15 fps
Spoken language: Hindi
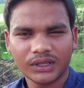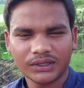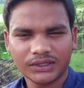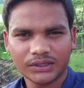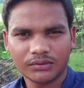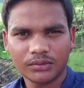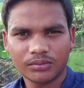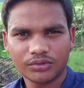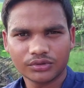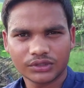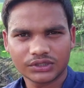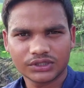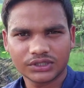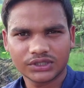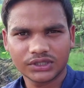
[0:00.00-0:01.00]
ये भी बहुत
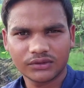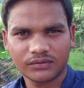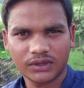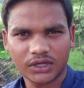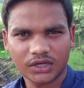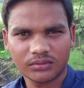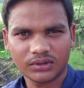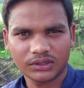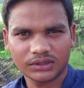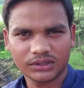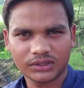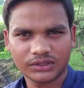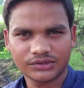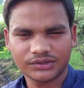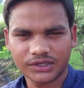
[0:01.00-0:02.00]
अच्छे अच्छे व्लाग बनाते
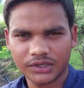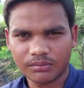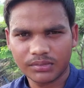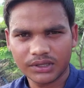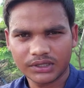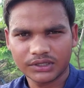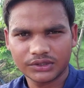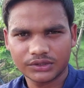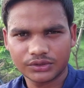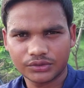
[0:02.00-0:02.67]
हैं जैब भाई के